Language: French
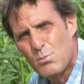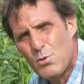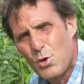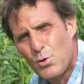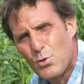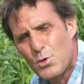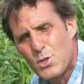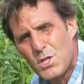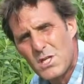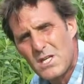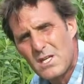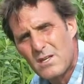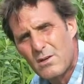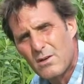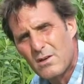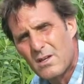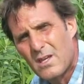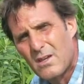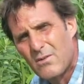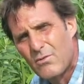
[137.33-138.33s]
biologiques
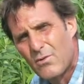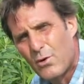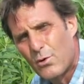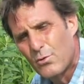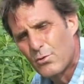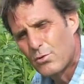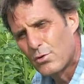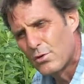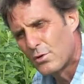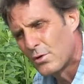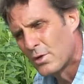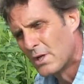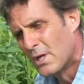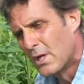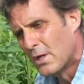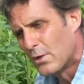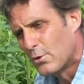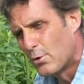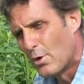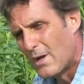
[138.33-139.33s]
qui vont de,
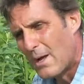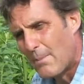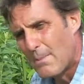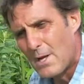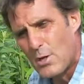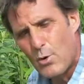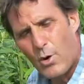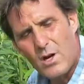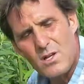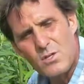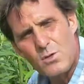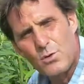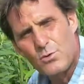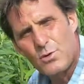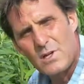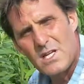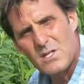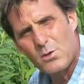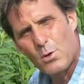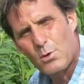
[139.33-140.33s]
de l'amélioration
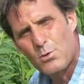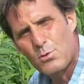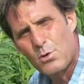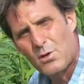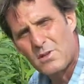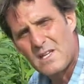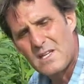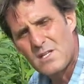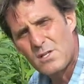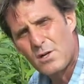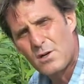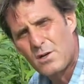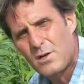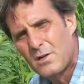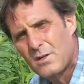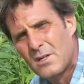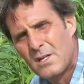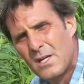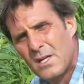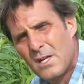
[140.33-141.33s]
de la structure des
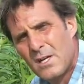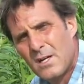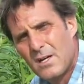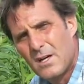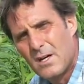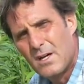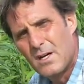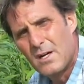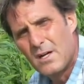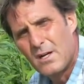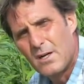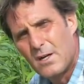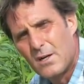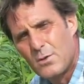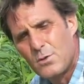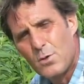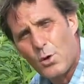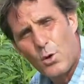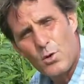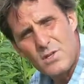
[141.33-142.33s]
sols, euh,
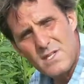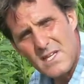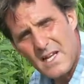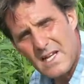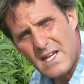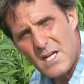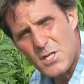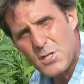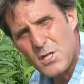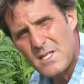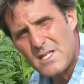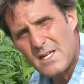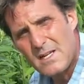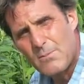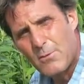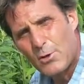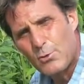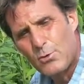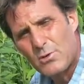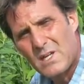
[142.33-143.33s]
du recyclage des
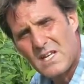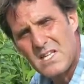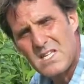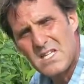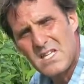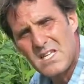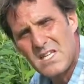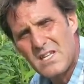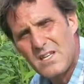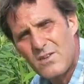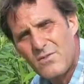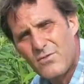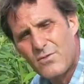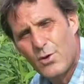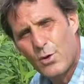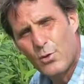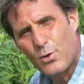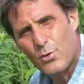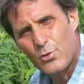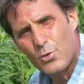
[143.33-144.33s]
éléments nutritifs,
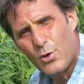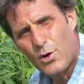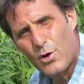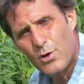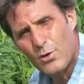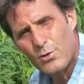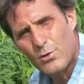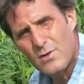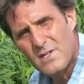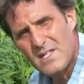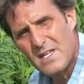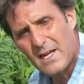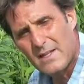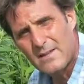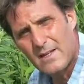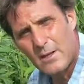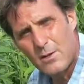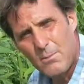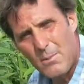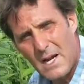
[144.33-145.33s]
de contrôle de
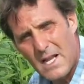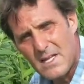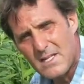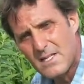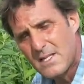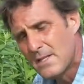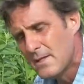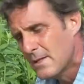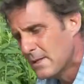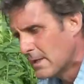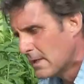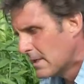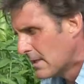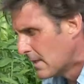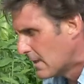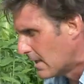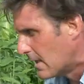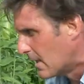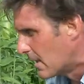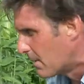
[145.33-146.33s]
certaines maladies,
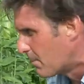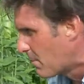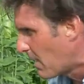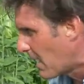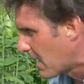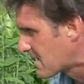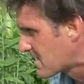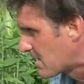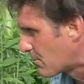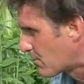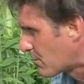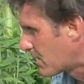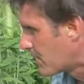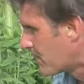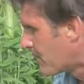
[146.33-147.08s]
euh, par exemple.